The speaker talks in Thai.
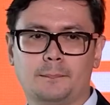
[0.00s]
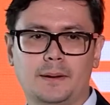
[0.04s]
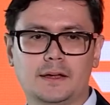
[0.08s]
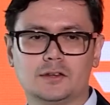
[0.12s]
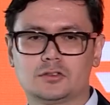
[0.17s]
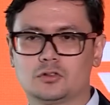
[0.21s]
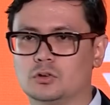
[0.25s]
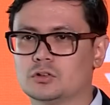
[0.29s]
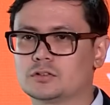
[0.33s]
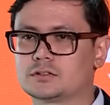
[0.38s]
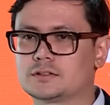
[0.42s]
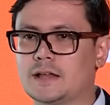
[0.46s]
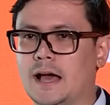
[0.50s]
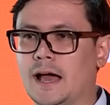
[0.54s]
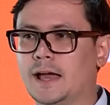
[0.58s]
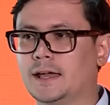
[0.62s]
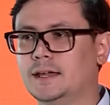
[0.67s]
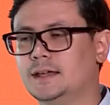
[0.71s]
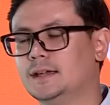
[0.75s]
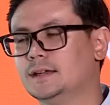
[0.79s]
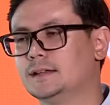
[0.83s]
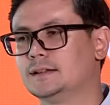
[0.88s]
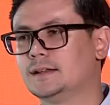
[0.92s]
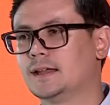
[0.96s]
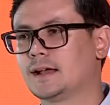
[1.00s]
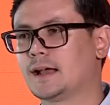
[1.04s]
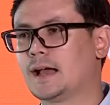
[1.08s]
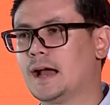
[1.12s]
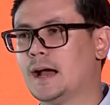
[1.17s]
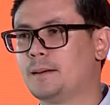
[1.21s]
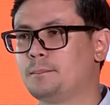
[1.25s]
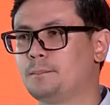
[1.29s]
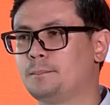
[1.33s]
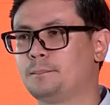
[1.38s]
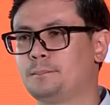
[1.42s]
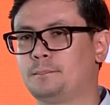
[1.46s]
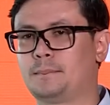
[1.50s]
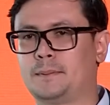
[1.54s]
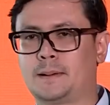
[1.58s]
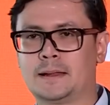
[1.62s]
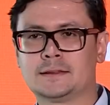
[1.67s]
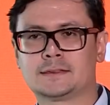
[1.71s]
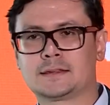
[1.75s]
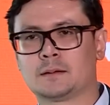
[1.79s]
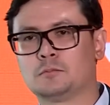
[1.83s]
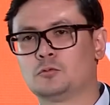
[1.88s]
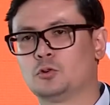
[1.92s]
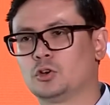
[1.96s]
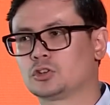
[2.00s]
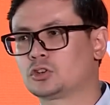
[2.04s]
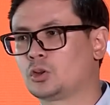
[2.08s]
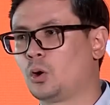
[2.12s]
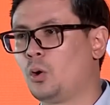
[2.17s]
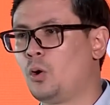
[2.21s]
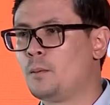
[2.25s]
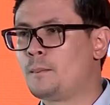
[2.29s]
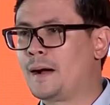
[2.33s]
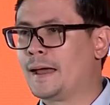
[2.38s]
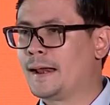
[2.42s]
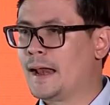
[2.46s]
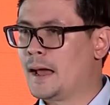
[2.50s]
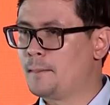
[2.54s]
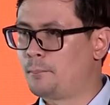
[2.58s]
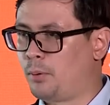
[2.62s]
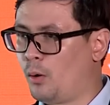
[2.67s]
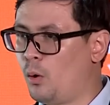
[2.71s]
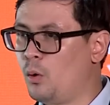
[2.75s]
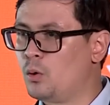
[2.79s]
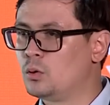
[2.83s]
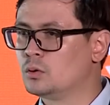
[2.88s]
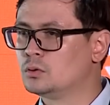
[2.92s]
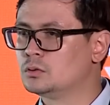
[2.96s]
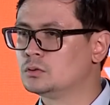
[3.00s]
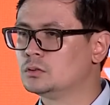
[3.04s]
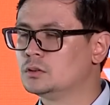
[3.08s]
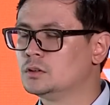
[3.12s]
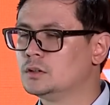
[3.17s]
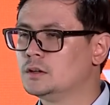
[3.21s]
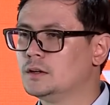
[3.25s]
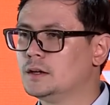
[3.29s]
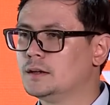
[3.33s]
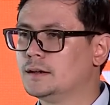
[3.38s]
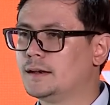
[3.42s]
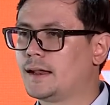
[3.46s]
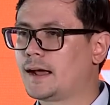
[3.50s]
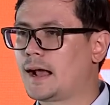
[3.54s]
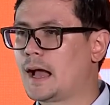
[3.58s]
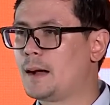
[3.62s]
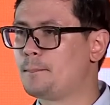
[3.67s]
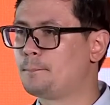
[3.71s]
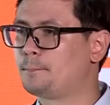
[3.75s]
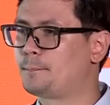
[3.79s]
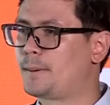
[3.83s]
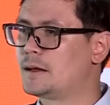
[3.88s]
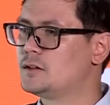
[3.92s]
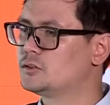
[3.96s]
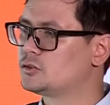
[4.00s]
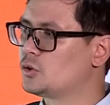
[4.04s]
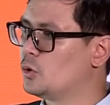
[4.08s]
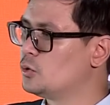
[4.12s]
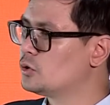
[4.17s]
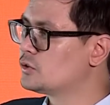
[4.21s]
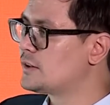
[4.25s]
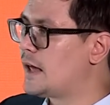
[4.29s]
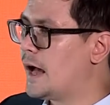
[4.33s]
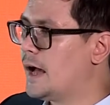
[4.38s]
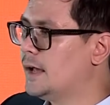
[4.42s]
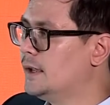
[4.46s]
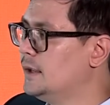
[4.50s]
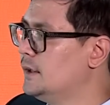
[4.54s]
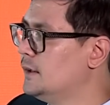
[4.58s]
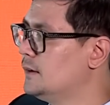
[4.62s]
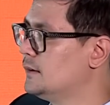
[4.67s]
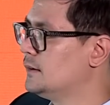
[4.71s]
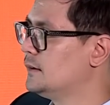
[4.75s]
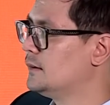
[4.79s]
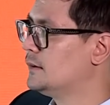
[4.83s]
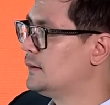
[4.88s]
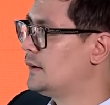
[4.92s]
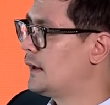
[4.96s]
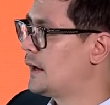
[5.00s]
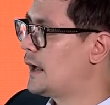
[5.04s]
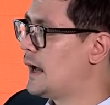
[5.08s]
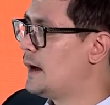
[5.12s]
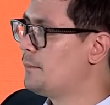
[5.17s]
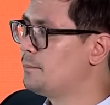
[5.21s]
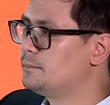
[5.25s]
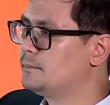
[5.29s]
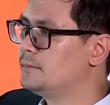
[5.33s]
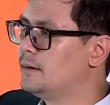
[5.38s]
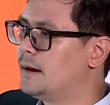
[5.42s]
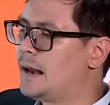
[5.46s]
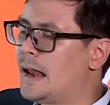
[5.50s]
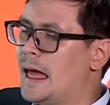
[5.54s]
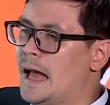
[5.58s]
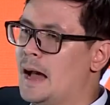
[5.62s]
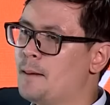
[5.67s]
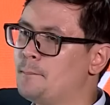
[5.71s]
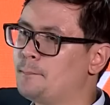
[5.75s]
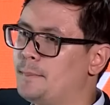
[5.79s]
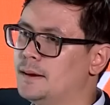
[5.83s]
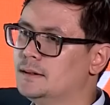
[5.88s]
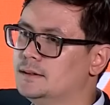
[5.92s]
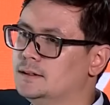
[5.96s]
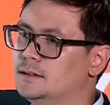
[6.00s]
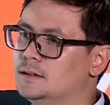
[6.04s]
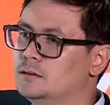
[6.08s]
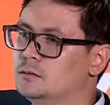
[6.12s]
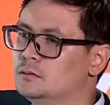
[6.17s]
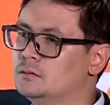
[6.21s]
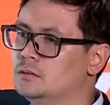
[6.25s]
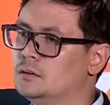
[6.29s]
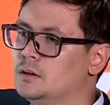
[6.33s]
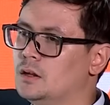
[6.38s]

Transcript: ไปสงสัยนะครับ พันตำรวจโทมานพงศ์นะครับไปสงสัยนะครับลามไปถึง